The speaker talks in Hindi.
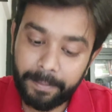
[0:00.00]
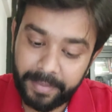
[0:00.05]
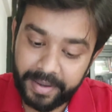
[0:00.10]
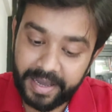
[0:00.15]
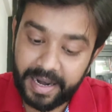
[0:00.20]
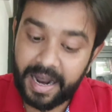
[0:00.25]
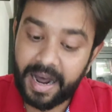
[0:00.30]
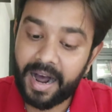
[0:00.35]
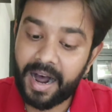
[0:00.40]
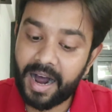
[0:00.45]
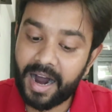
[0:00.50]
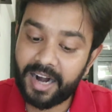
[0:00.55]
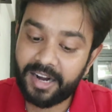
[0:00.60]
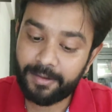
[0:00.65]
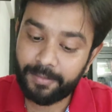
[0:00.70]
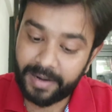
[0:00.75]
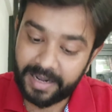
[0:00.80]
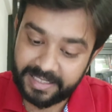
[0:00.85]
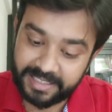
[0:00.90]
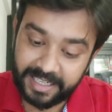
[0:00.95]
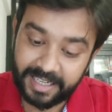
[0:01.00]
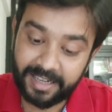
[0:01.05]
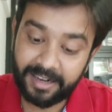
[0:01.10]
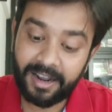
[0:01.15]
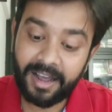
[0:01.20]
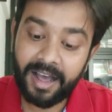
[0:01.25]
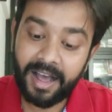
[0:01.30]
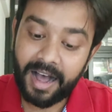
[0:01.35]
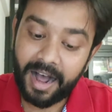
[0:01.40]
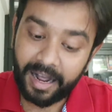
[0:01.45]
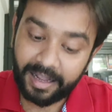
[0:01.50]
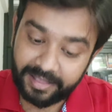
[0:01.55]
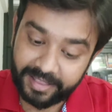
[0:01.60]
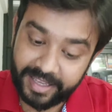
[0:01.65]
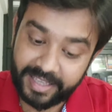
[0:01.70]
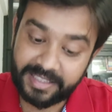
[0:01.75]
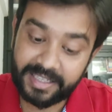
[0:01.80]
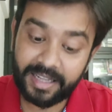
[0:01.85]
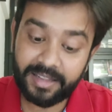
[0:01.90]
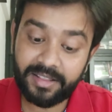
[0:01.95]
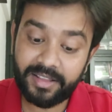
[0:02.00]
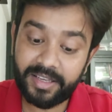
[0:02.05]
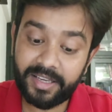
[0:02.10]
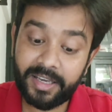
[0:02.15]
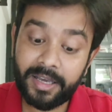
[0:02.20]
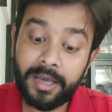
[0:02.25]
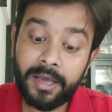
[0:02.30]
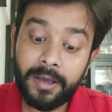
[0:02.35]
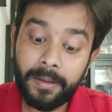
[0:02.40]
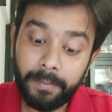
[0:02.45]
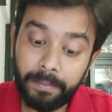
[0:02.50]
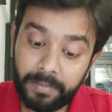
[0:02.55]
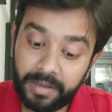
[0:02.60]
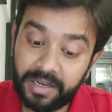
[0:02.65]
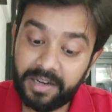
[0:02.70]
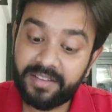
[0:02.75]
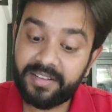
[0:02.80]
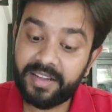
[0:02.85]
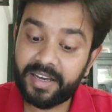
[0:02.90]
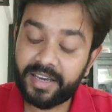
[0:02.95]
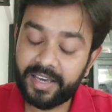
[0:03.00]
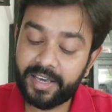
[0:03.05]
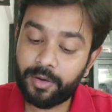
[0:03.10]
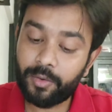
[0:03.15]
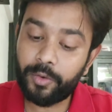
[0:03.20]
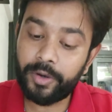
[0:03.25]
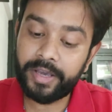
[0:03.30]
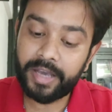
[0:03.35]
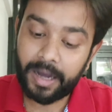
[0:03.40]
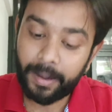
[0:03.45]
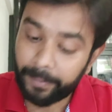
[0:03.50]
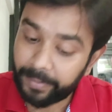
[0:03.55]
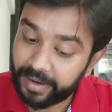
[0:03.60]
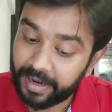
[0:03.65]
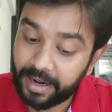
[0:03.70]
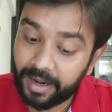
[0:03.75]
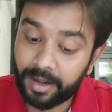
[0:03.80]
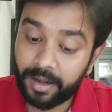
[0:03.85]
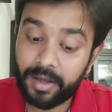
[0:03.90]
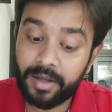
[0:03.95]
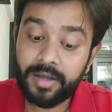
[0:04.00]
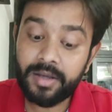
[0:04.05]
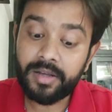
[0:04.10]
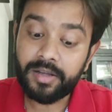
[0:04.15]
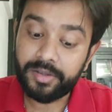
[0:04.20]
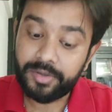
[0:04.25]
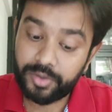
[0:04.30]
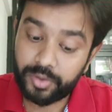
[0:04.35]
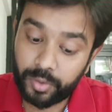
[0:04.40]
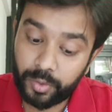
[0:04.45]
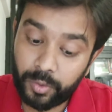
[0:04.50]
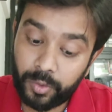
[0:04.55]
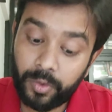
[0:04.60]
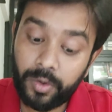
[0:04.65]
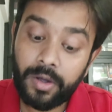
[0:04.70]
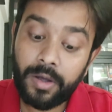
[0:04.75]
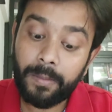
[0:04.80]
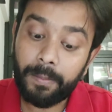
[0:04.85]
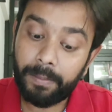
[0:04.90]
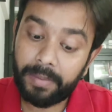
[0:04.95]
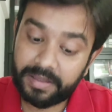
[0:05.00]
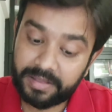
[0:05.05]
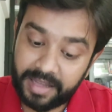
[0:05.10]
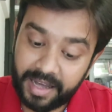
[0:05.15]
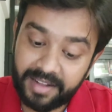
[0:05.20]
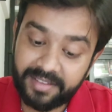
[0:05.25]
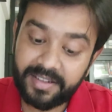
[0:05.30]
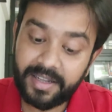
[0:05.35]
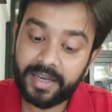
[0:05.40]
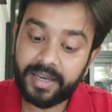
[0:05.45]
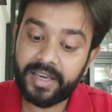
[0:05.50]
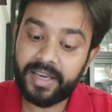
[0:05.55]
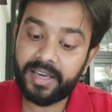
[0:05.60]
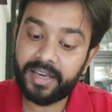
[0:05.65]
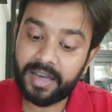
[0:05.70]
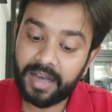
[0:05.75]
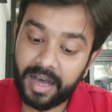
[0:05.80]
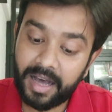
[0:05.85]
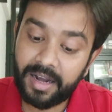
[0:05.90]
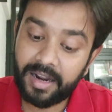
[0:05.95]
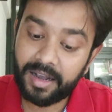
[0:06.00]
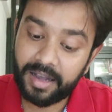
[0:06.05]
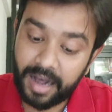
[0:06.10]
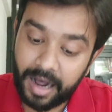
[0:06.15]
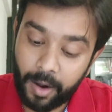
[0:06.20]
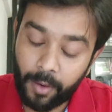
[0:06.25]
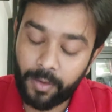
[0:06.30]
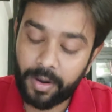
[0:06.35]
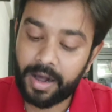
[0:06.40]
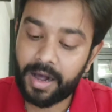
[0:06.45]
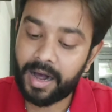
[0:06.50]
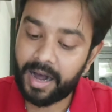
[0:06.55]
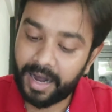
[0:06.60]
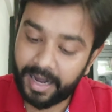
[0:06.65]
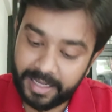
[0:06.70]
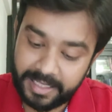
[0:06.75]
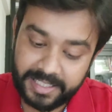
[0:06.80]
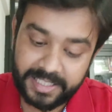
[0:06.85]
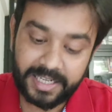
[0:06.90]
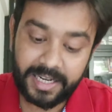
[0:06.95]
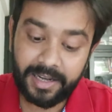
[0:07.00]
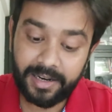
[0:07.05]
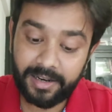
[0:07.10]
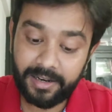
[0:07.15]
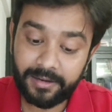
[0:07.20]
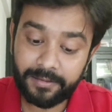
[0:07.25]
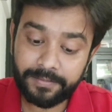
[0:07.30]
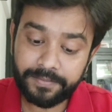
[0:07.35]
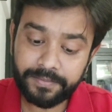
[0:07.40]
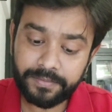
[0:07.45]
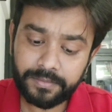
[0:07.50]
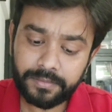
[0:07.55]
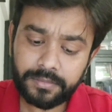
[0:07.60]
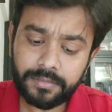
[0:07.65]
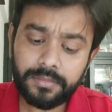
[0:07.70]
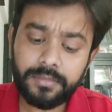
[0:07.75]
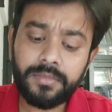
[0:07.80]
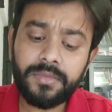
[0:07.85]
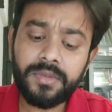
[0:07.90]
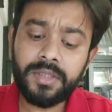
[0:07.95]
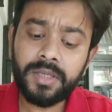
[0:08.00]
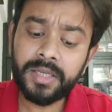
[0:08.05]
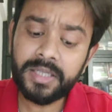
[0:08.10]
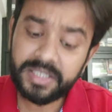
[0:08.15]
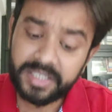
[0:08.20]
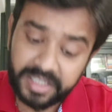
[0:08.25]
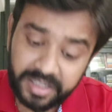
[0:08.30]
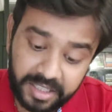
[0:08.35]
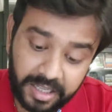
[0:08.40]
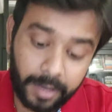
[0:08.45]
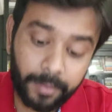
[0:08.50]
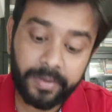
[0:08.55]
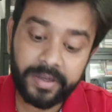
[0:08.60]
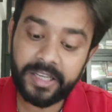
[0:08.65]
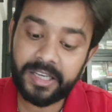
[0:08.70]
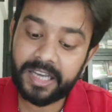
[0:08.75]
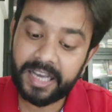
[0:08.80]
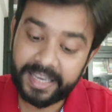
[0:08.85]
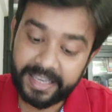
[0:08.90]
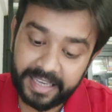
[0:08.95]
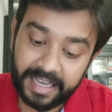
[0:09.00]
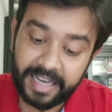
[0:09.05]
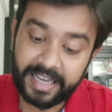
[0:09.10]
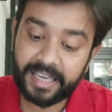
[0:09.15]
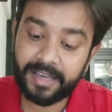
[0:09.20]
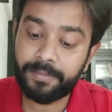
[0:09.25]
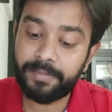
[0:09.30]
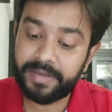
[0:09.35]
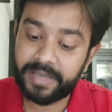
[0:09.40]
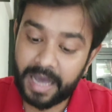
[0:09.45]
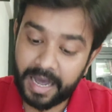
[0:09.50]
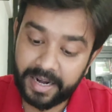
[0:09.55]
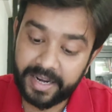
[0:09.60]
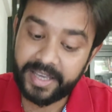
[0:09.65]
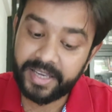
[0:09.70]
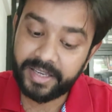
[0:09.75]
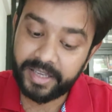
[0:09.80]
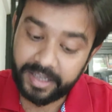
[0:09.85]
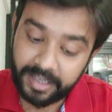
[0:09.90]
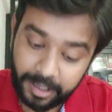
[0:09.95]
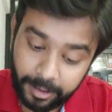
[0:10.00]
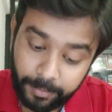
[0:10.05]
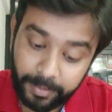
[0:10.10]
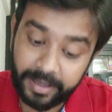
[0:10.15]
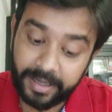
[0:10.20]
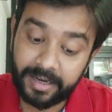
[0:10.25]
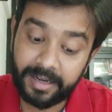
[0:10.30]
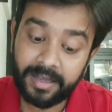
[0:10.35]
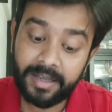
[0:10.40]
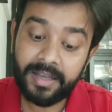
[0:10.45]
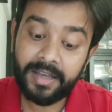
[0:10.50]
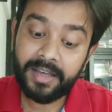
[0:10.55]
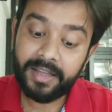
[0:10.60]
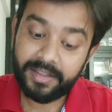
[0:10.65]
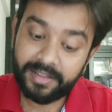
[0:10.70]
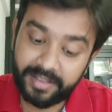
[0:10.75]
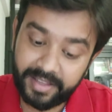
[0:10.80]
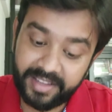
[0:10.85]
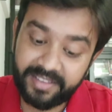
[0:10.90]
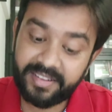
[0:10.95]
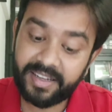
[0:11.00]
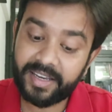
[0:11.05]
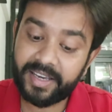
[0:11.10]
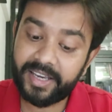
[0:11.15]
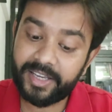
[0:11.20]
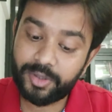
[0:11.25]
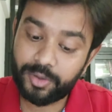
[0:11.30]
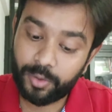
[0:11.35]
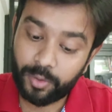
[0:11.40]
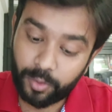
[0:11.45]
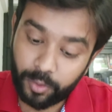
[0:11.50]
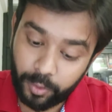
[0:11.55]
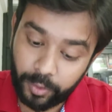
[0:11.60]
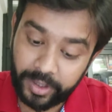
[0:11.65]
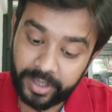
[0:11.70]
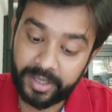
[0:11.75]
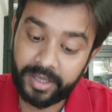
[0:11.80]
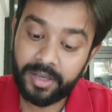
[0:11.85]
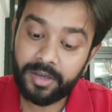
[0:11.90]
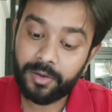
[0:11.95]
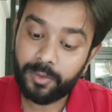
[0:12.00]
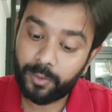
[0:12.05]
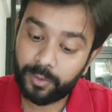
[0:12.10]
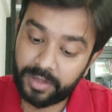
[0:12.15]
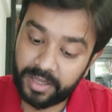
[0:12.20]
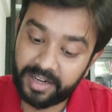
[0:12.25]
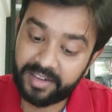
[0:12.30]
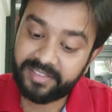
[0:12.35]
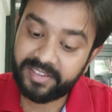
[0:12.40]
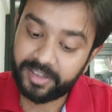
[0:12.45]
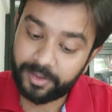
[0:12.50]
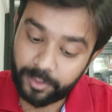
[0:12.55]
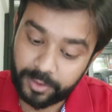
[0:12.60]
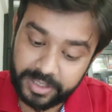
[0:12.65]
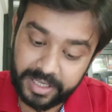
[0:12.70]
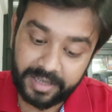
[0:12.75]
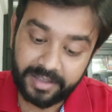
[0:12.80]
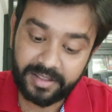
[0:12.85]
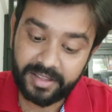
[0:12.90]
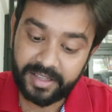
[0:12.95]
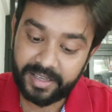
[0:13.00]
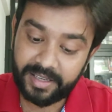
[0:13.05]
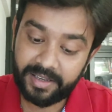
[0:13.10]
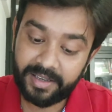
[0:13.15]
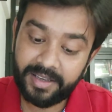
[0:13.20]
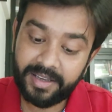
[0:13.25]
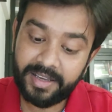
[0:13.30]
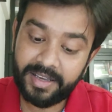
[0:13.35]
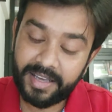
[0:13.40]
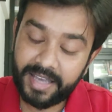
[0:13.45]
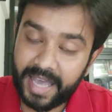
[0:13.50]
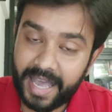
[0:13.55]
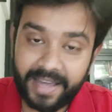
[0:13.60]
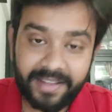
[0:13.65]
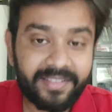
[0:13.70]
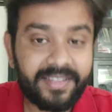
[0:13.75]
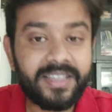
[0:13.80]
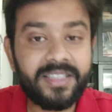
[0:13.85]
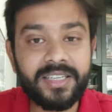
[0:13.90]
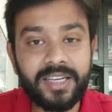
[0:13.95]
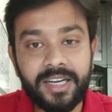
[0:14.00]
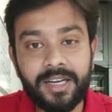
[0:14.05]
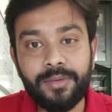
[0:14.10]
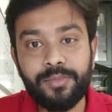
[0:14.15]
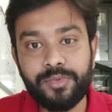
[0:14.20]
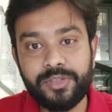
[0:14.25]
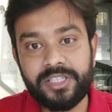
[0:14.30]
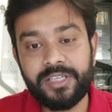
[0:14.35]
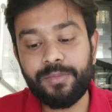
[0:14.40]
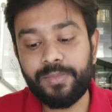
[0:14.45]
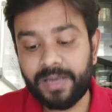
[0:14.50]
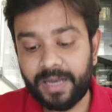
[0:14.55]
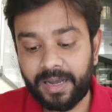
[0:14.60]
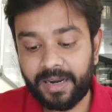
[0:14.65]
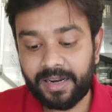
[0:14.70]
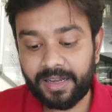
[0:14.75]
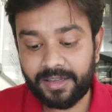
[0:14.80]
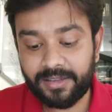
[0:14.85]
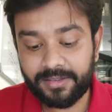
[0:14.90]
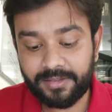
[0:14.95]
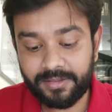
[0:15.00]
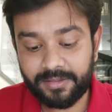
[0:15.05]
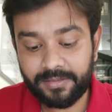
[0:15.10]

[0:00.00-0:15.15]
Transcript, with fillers: मेला हाट बाजार आते जाते मिल सके कोई अपना जो बता सके घर गांव का हाल चाल चितकबरी गैया के बियाने की खबर दे सके जो कोई उधर से गुजरते ऐसी जगह मुझे ब्याहना